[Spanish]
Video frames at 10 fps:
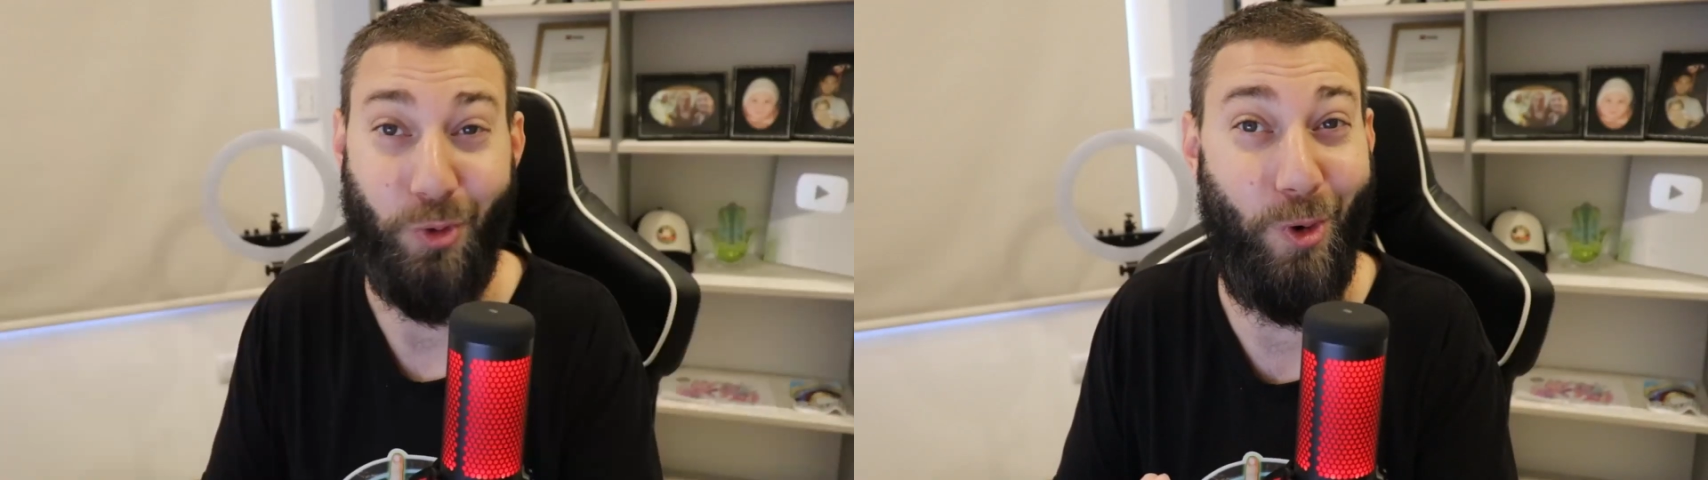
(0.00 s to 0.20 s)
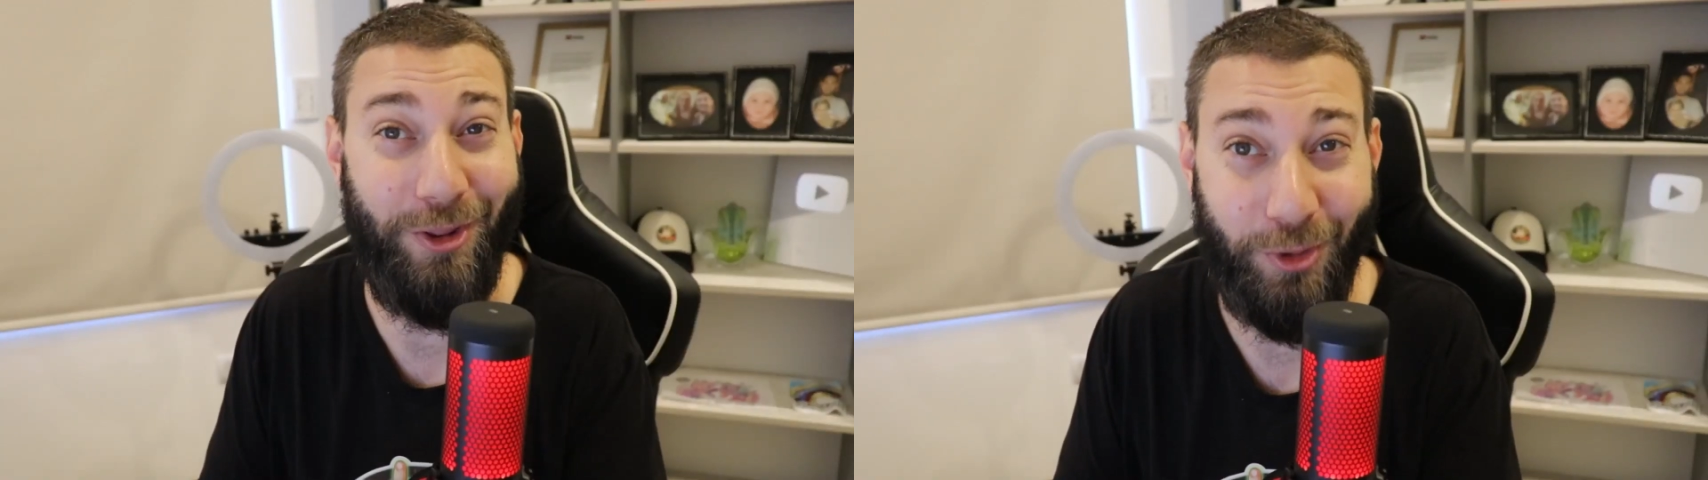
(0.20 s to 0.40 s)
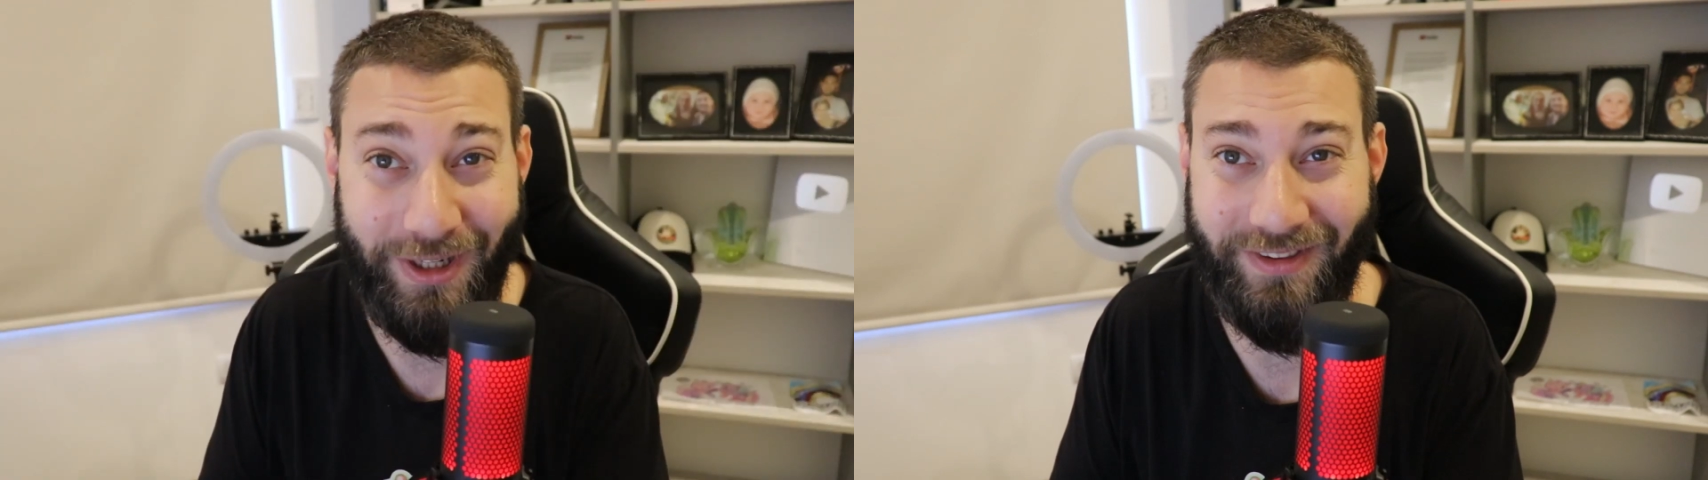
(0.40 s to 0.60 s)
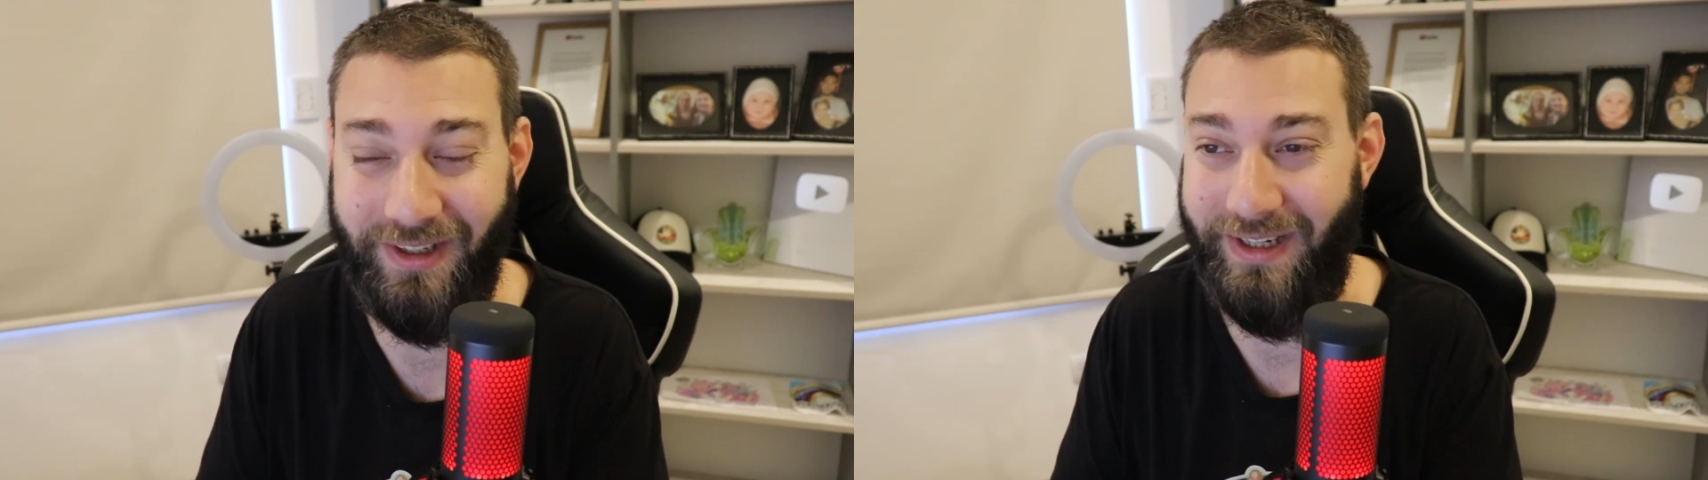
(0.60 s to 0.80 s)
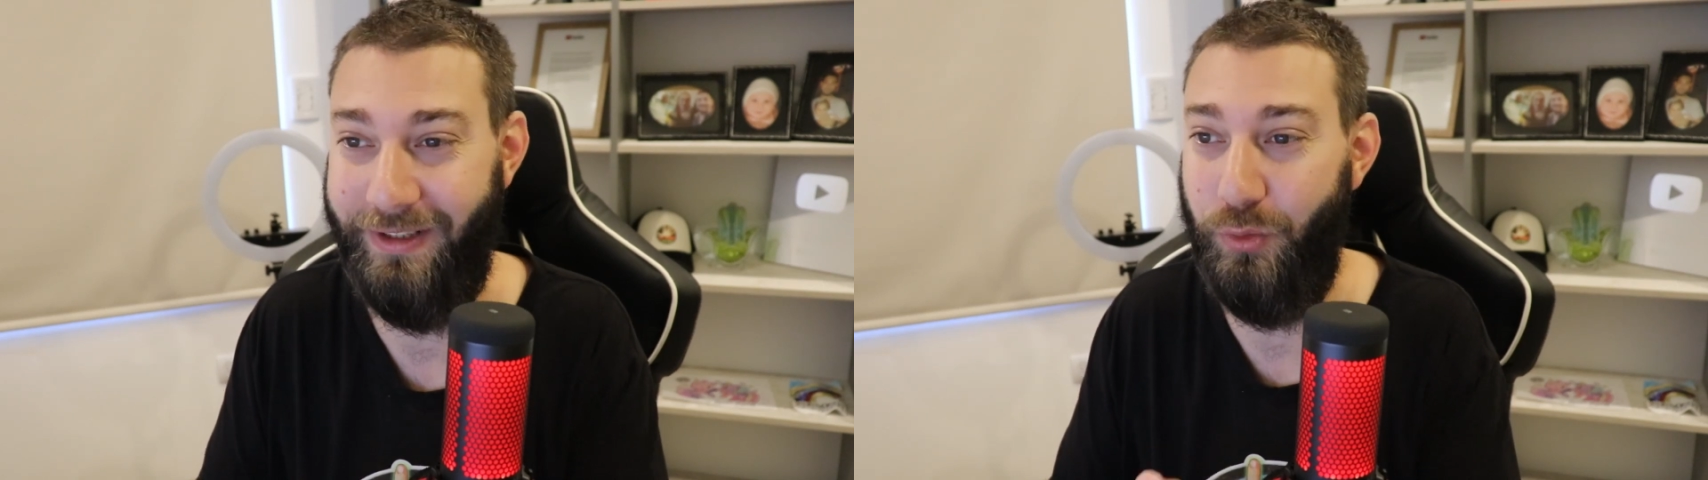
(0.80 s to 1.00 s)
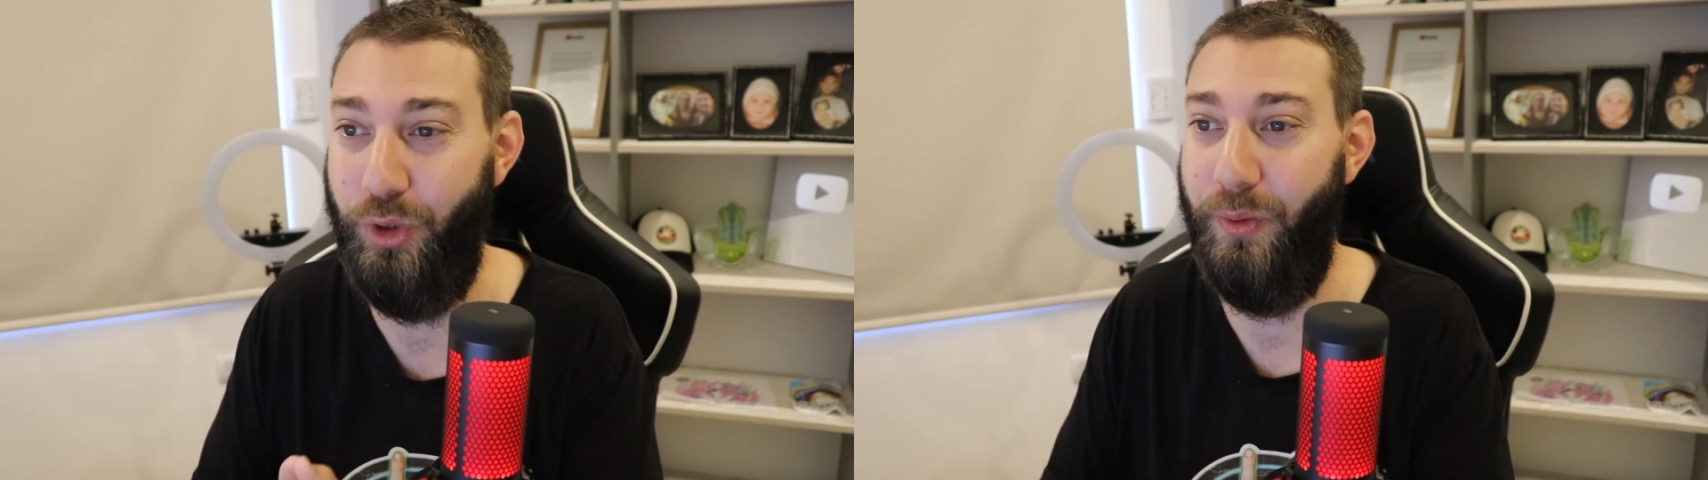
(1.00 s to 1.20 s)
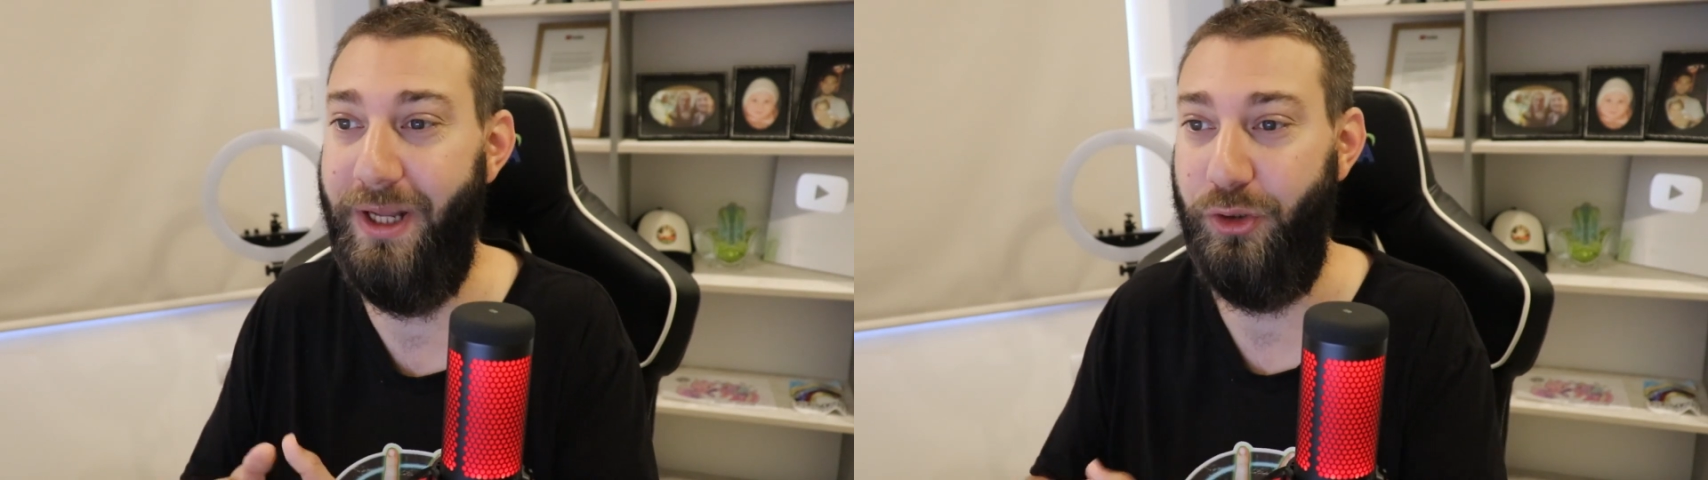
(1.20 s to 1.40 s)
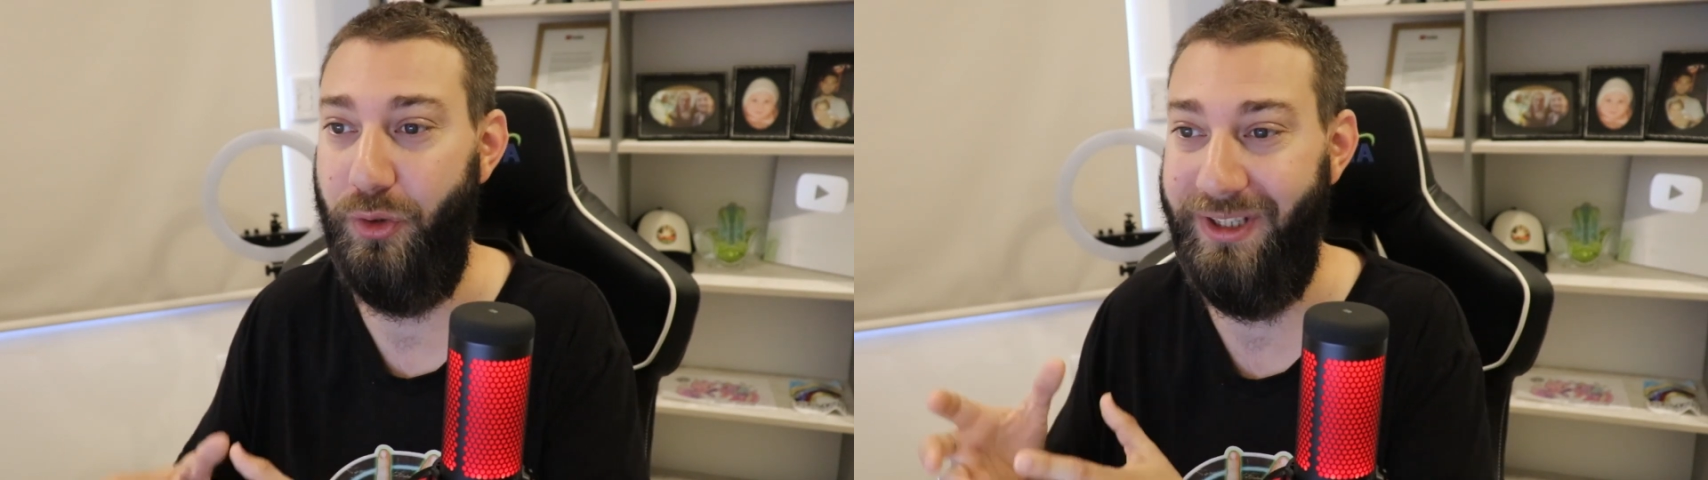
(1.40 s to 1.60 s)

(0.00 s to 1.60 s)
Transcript: Cuando entren a Estudio Bonato